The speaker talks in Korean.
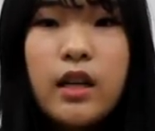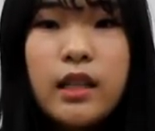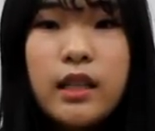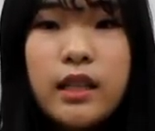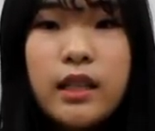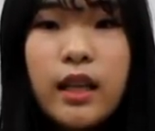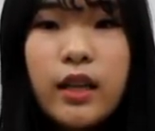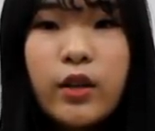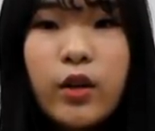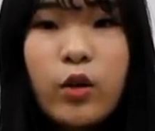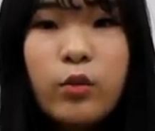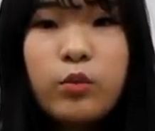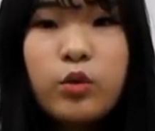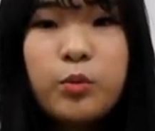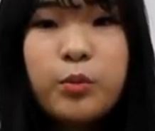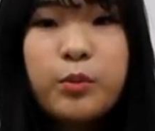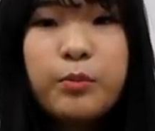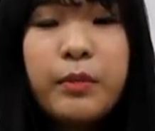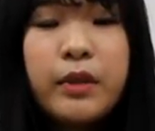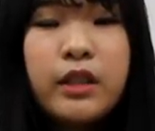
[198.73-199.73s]
친환경
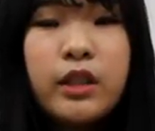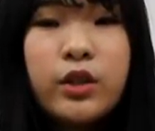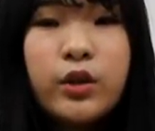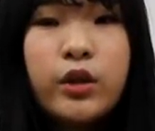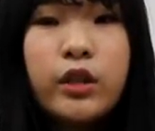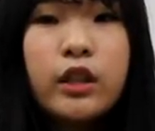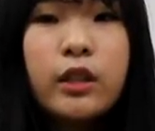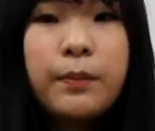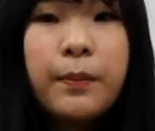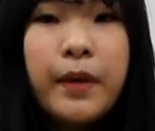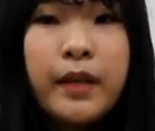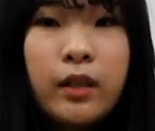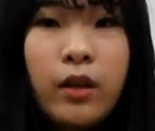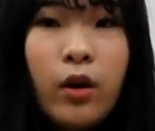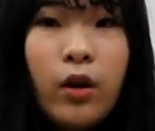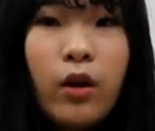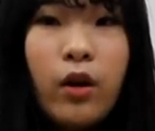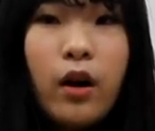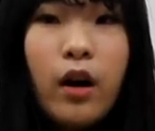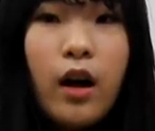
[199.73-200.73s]
물품만을
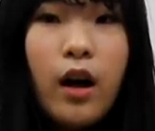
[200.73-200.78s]
취급해서